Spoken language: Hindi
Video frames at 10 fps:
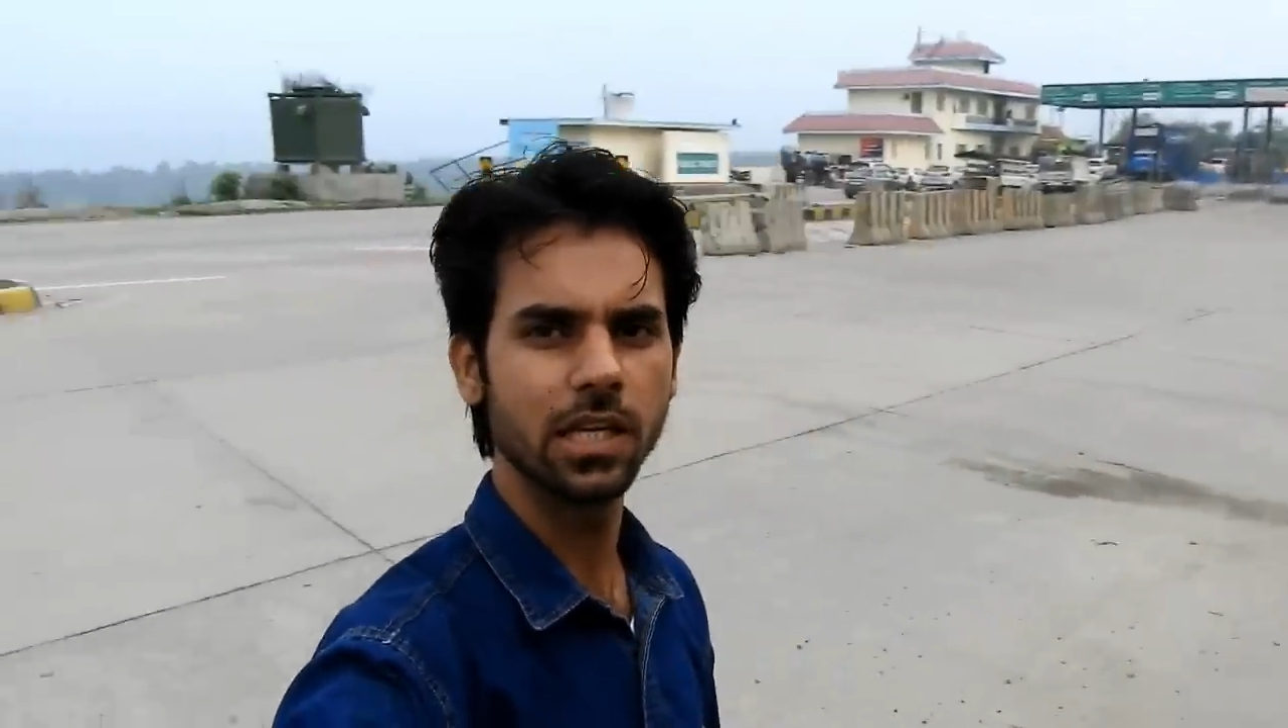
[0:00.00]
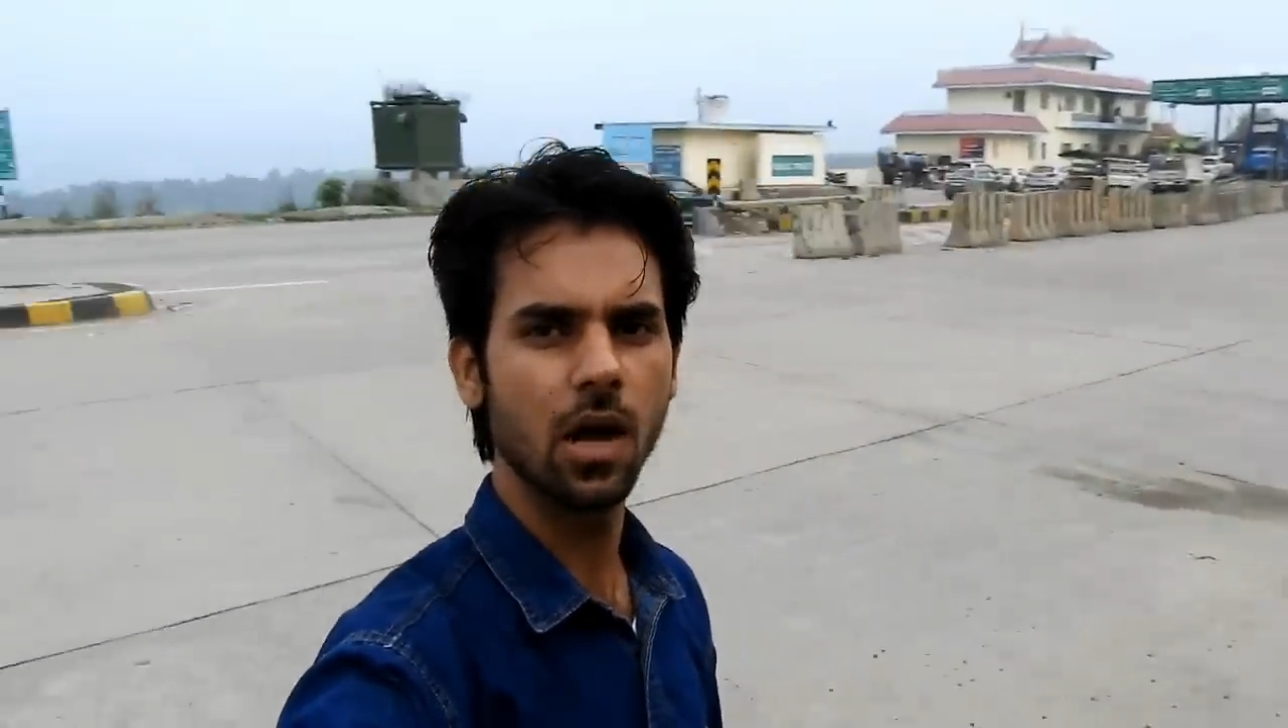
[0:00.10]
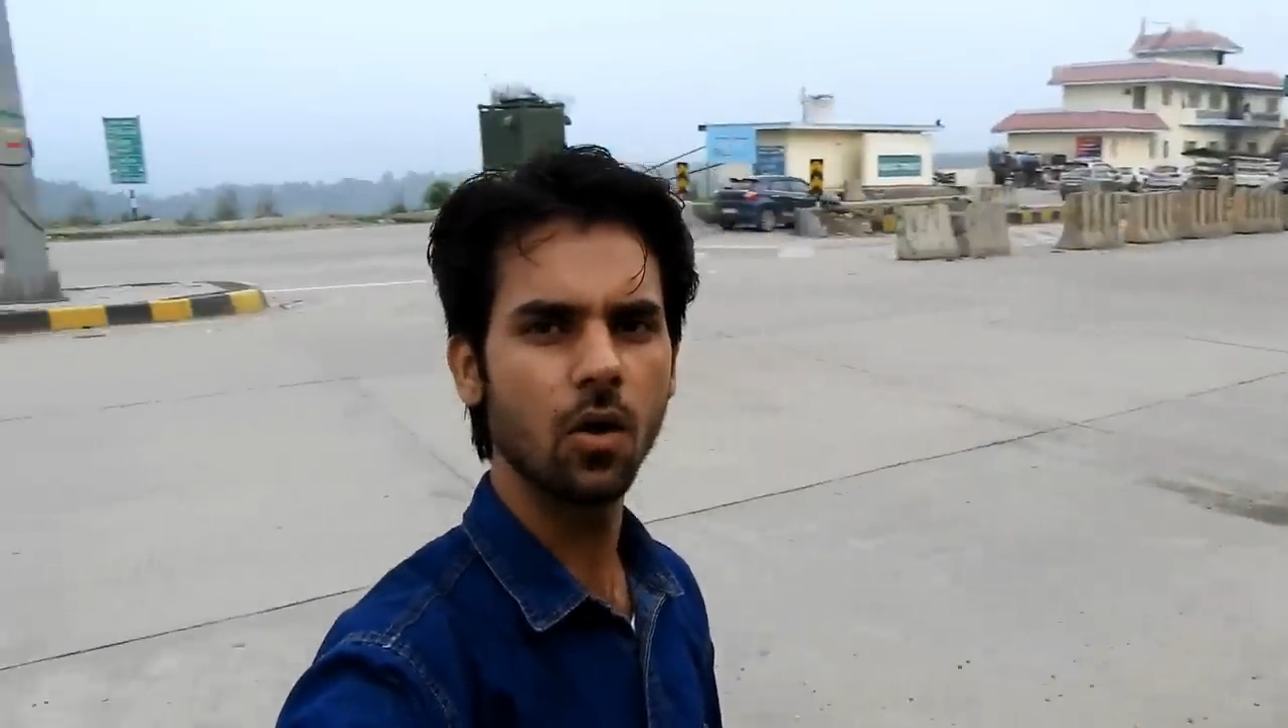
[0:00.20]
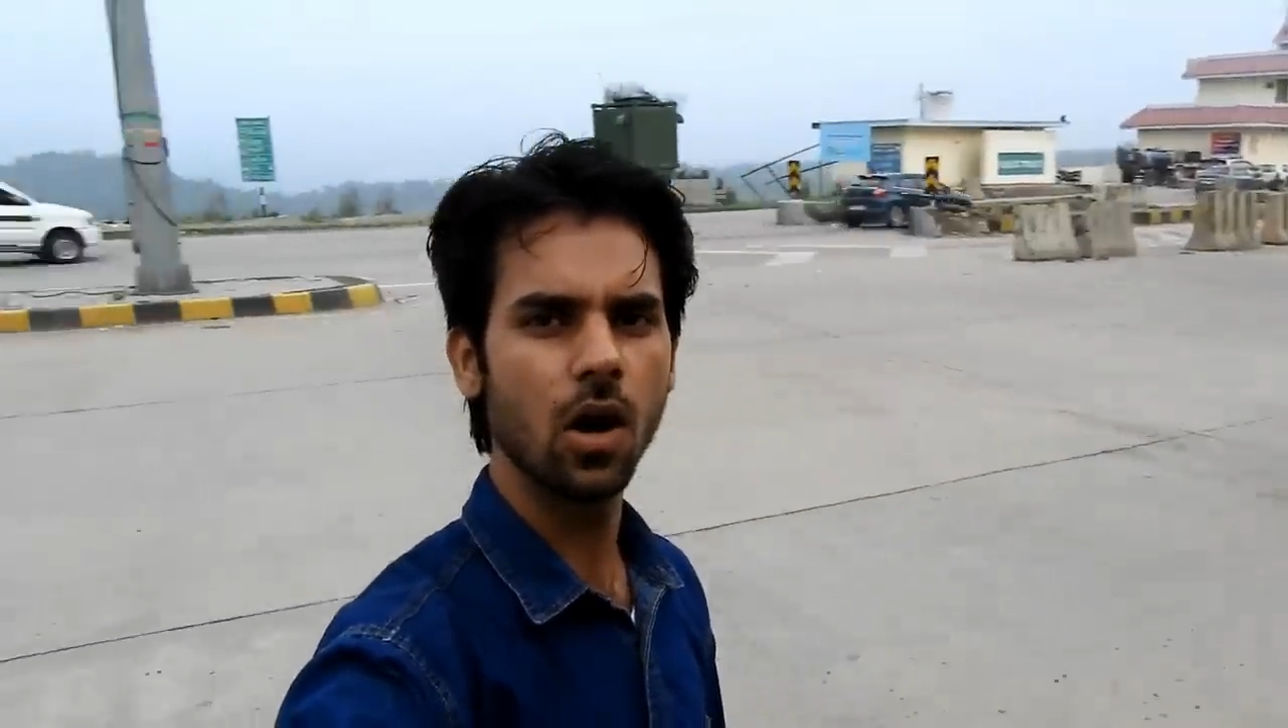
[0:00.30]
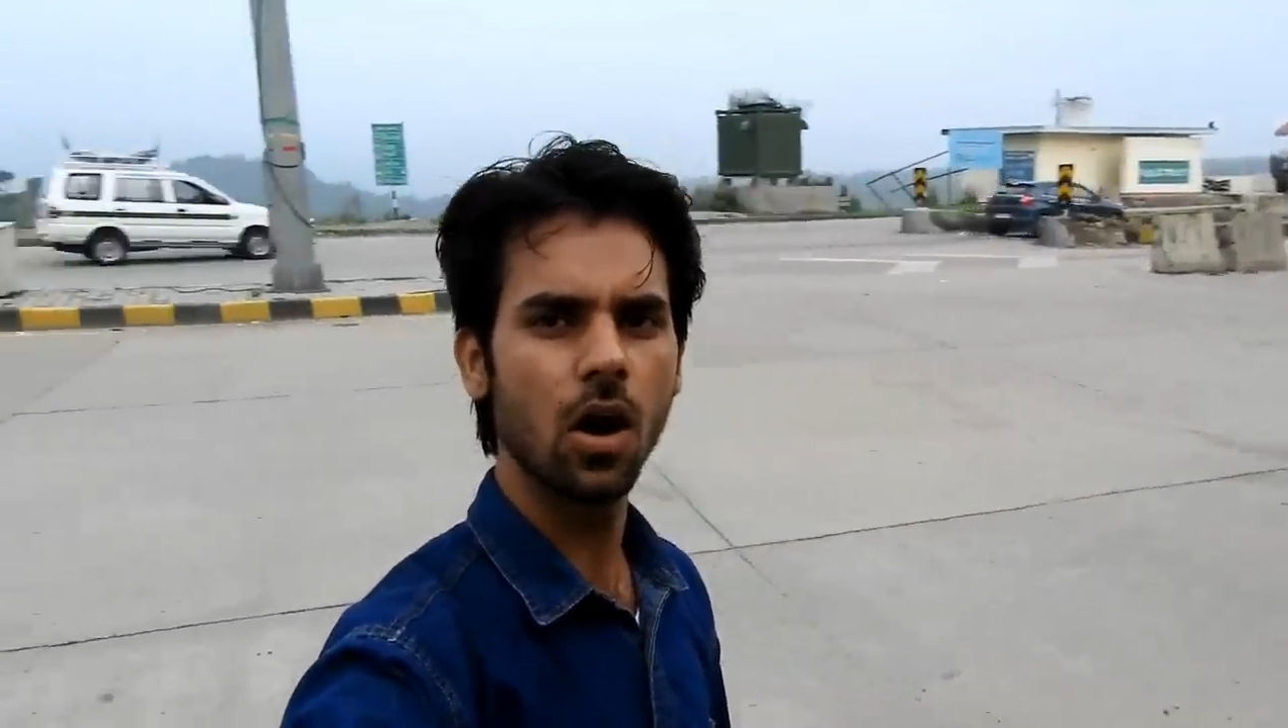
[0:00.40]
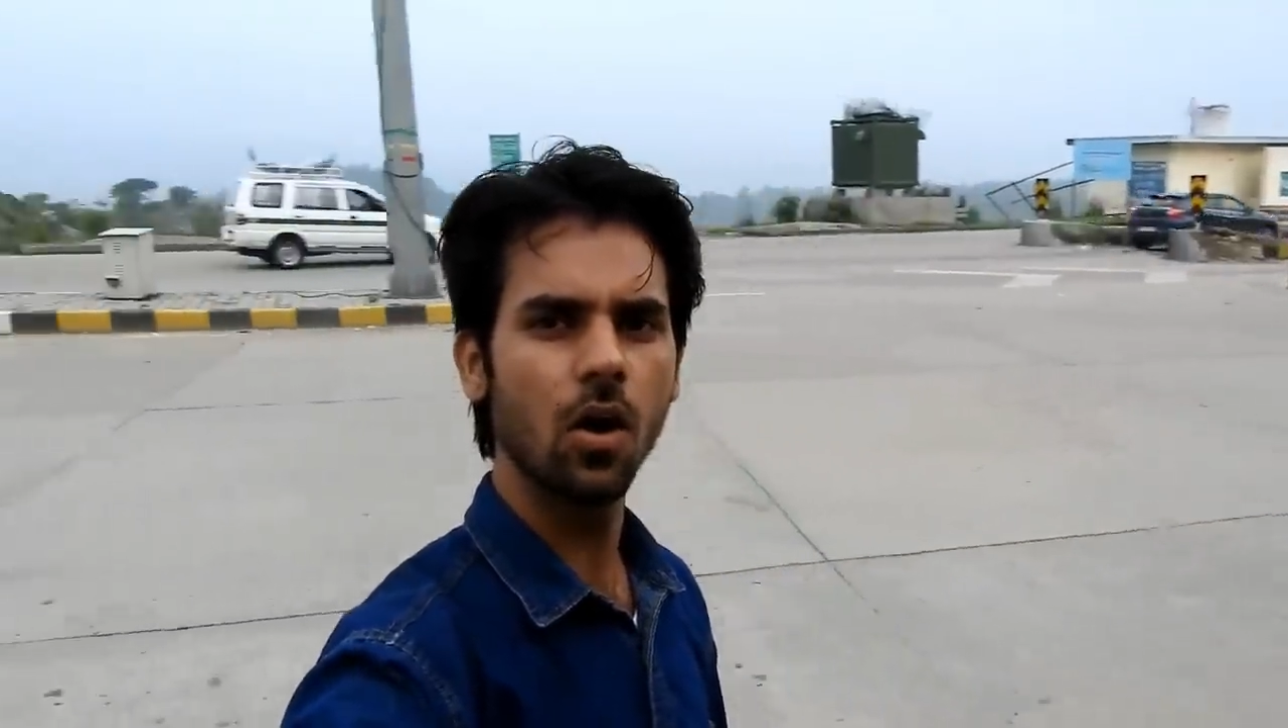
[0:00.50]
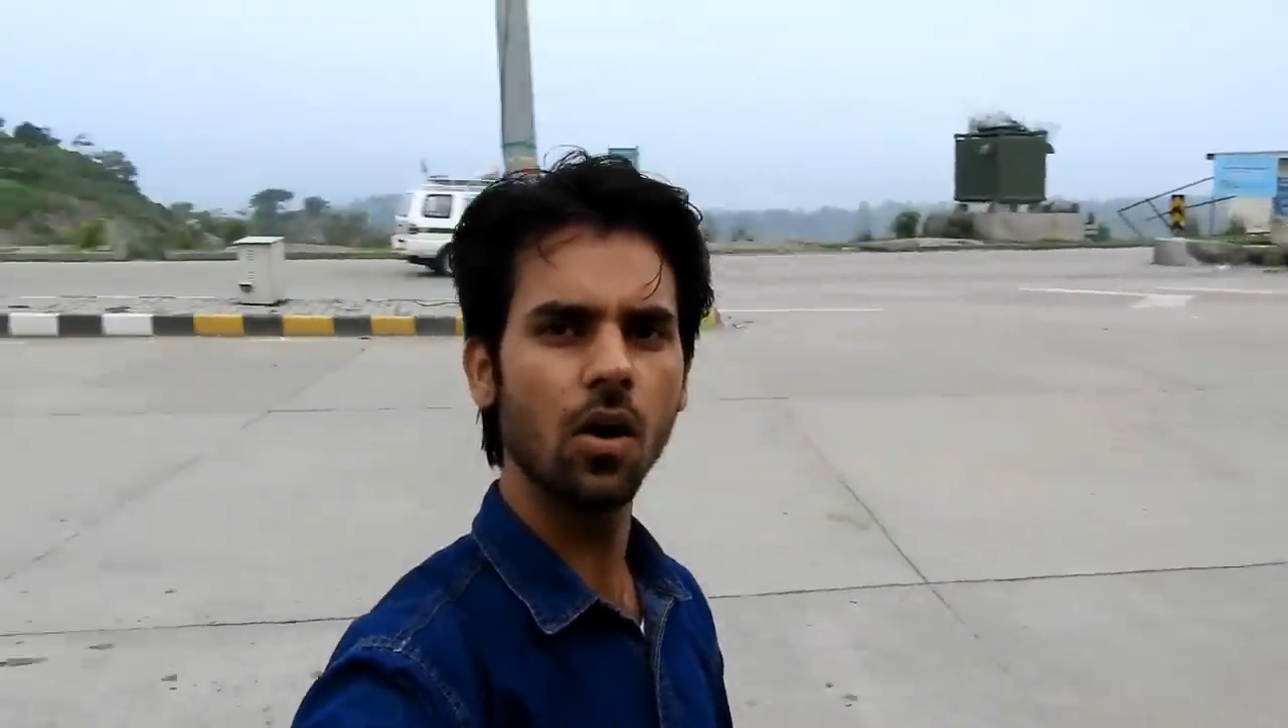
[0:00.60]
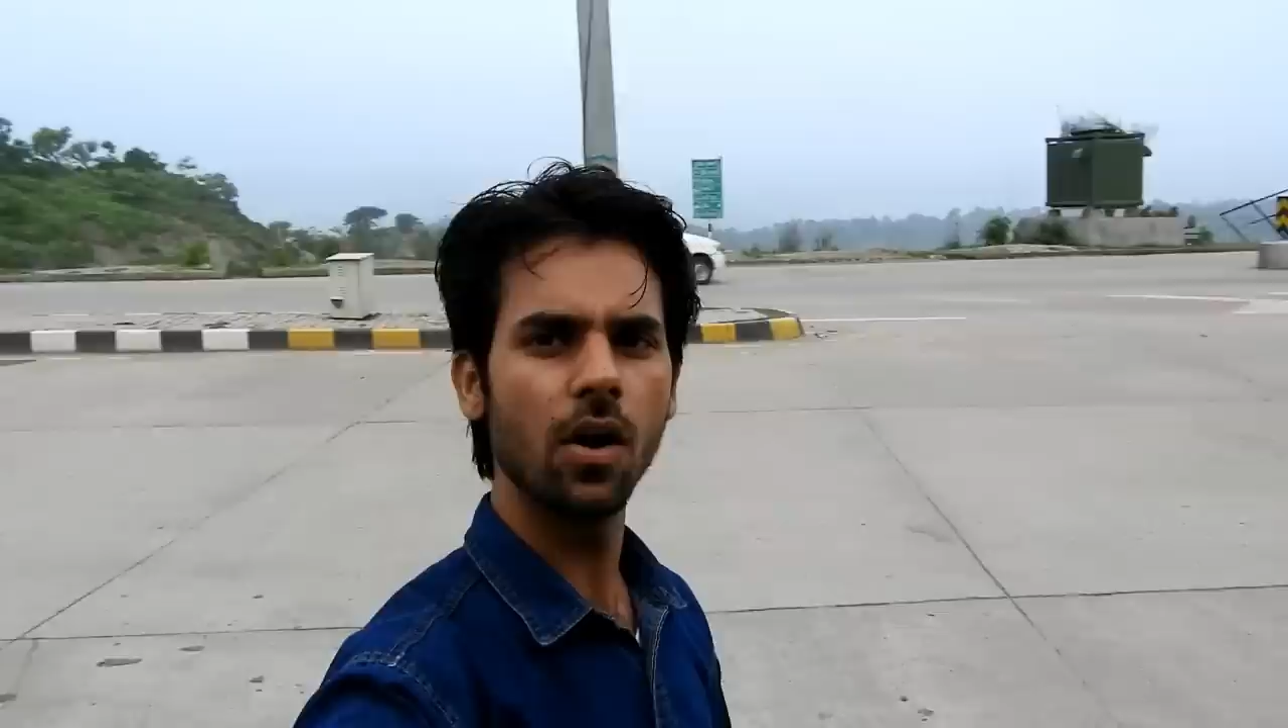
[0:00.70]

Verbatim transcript: दिख रहा होगा